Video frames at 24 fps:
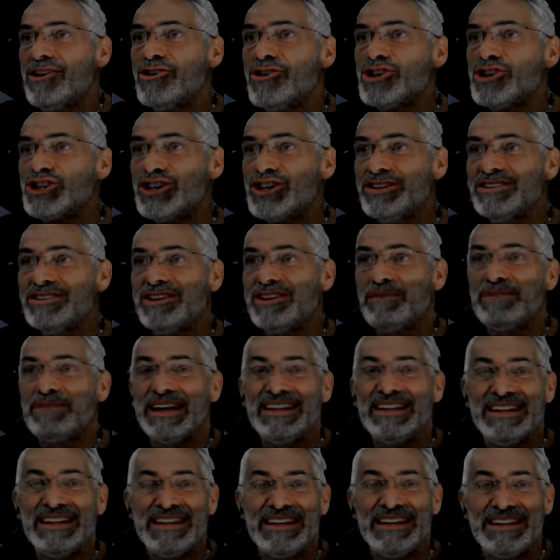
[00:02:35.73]
Il y a un jeune qui a
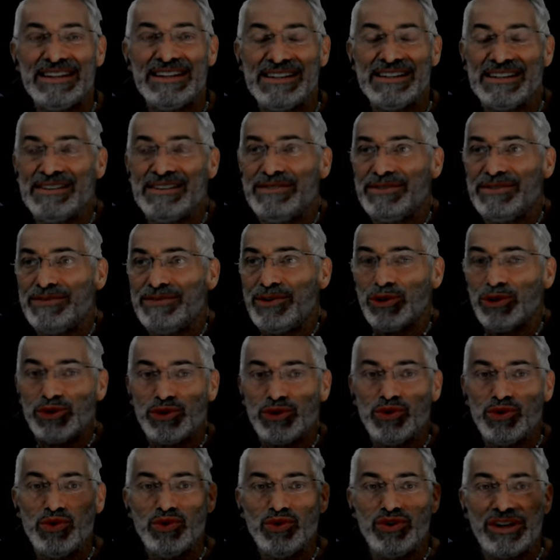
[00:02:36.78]
pris des
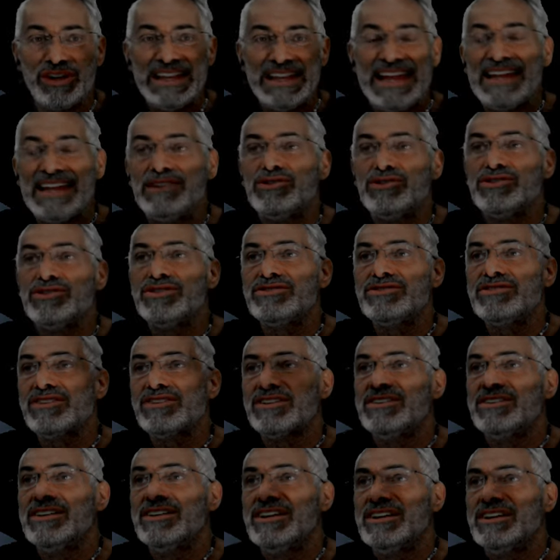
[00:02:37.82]
photos de la
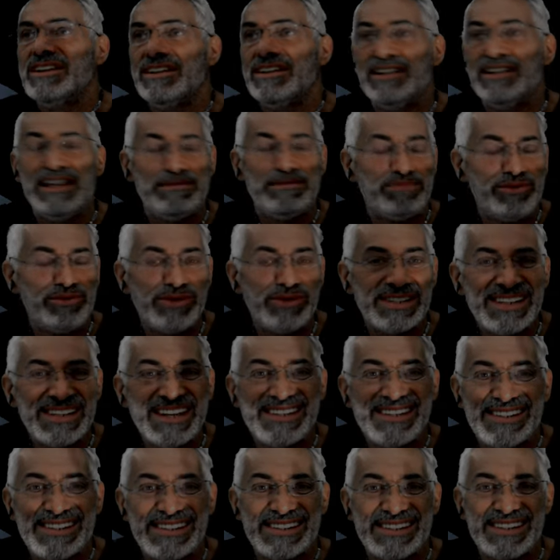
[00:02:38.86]
Lune les plus
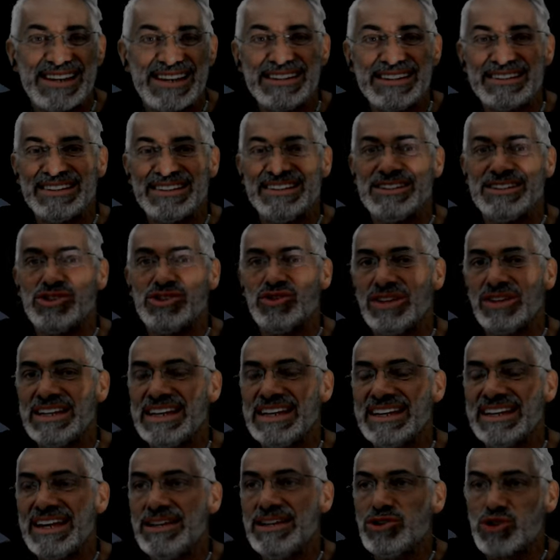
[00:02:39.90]
saisissantes sur
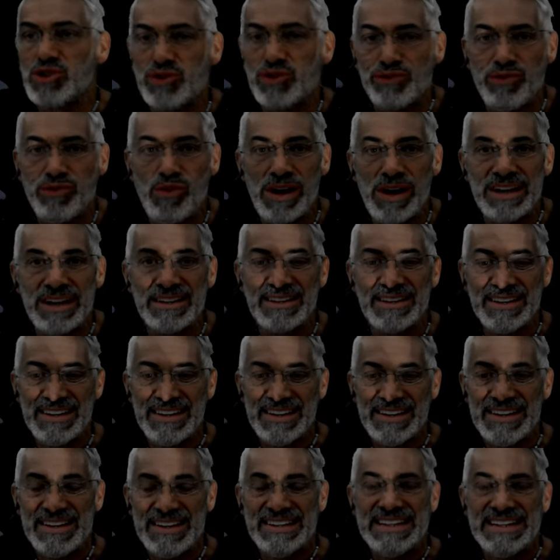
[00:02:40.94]
lesquelles tu vois
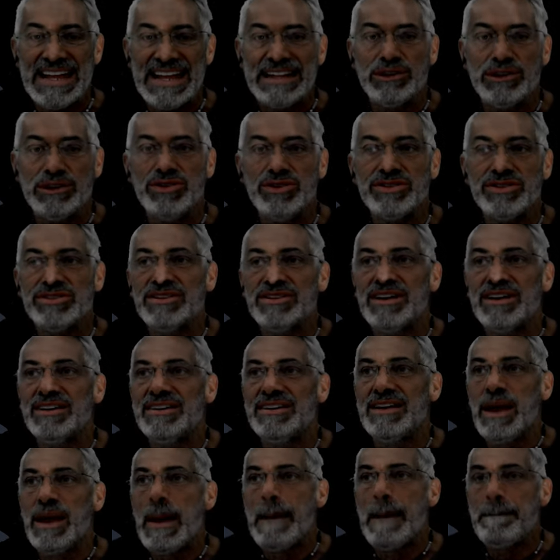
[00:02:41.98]
la Lune,